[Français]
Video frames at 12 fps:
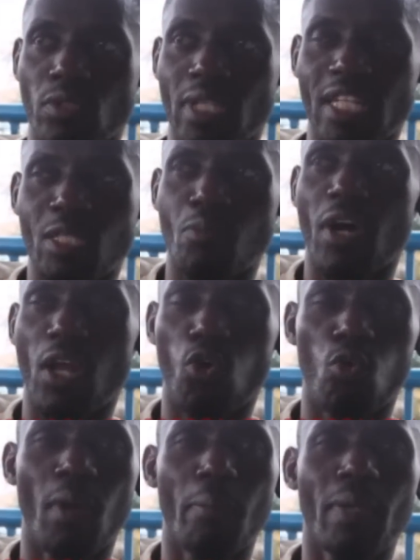Sentiment
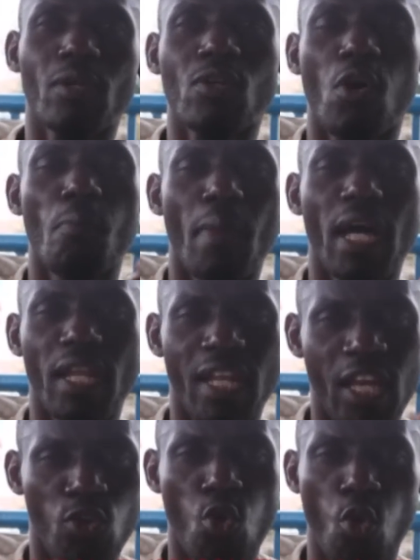Comment
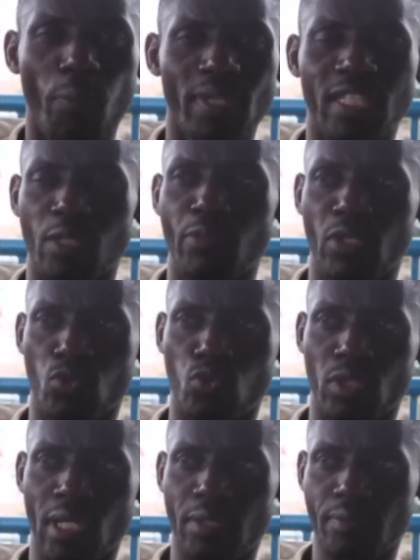les Congo peut subir tout
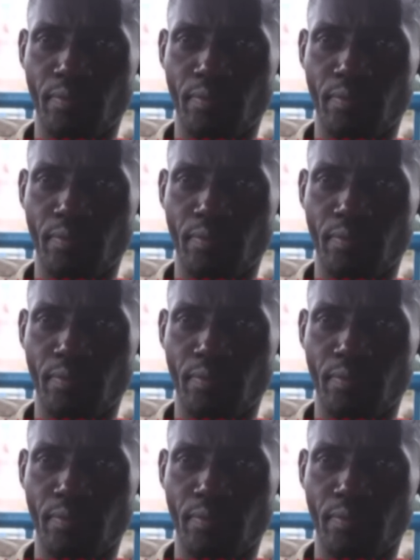ça